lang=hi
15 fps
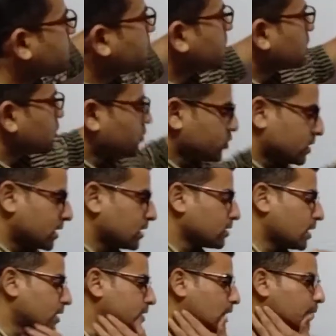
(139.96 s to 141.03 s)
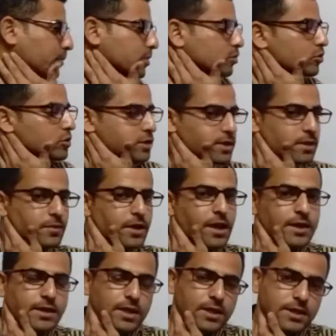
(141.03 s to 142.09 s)
विधि रुचकर अध्यापन को रुचकर
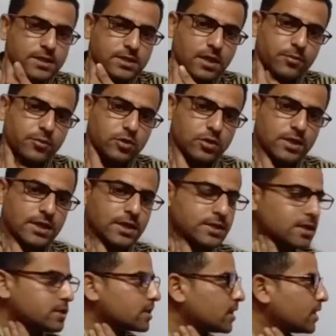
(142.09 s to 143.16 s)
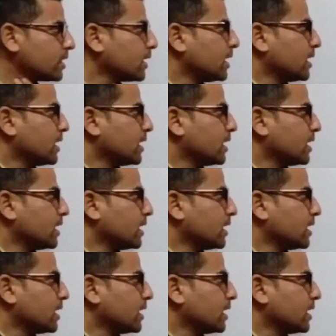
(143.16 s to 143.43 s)
बनाने के लिए इसका प्रयोग किया जाता है